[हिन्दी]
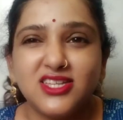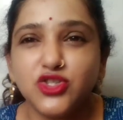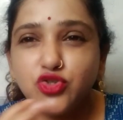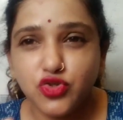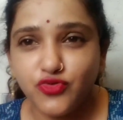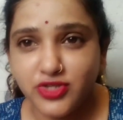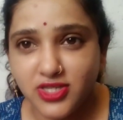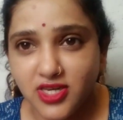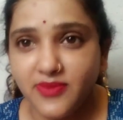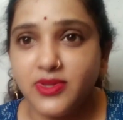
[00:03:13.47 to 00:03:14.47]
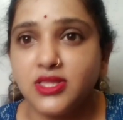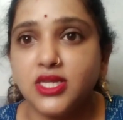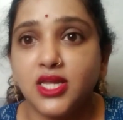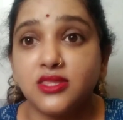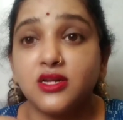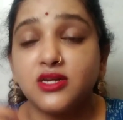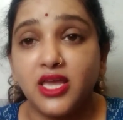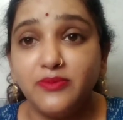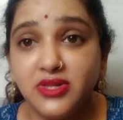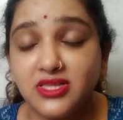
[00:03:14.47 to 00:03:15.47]
ऐसी सिचुएशन नहीं मिलती ना इतना
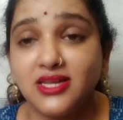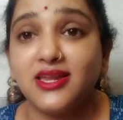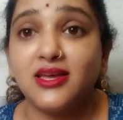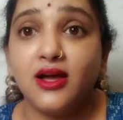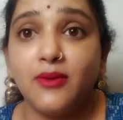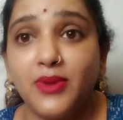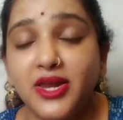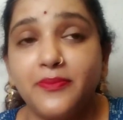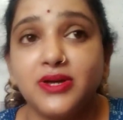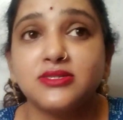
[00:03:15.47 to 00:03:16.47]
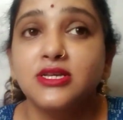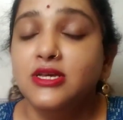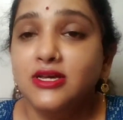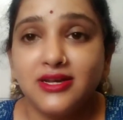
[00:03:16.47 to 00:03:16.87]
टाइम मिलता है ना हमारे पास